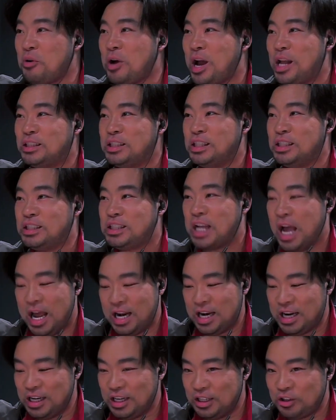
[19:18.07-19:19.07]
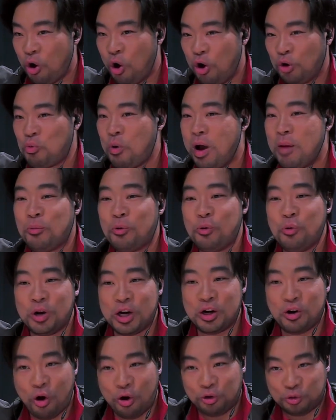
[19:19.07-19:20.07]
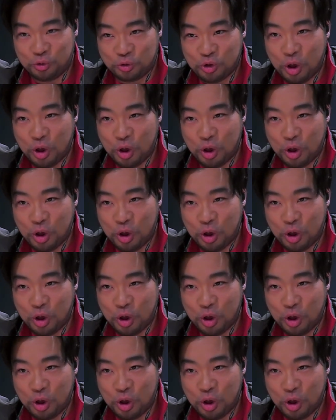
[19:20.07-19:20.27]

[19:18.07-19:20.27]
ต้องการสื่อสารถอดความกลัวออกถูก